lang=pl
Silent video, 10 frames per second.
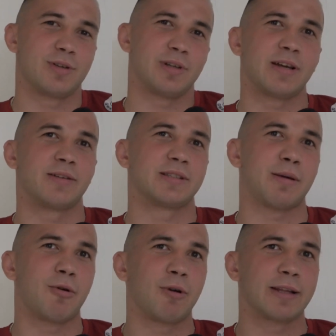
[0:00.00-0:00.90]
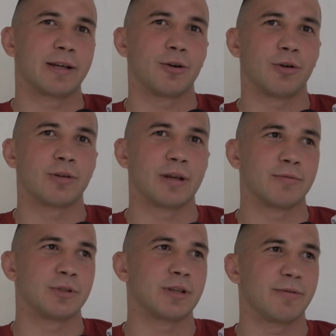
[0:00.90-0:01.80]
no ja za mało lata go oglądałem
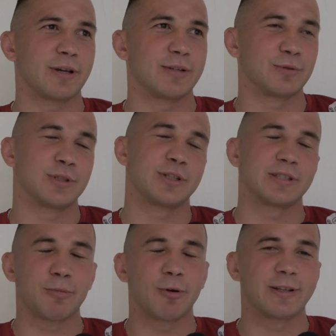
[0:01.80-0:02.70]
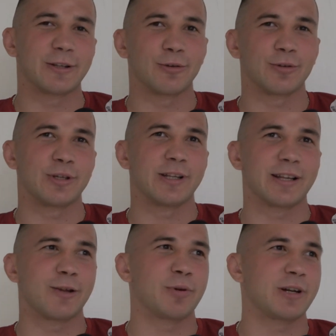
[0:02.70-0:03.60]
gdzieś tam w KSW, znaczy za mało lata, no
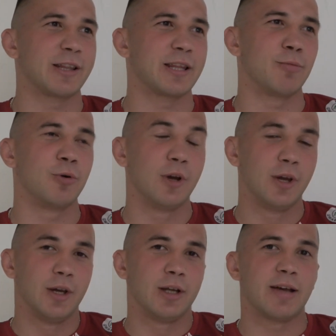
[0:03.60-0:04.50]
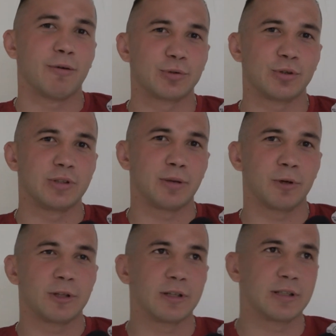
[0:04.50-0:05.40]
kilka dobrych lat temu dawał solidne
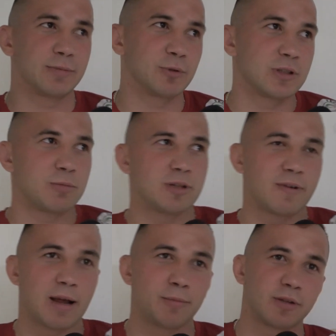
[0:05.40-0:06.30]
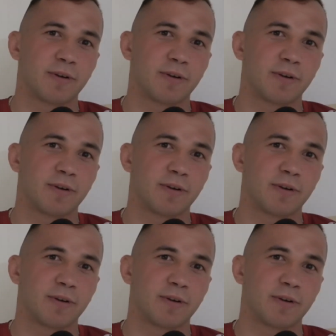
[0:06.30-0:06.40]
pojedynki z mocnymi rywalami.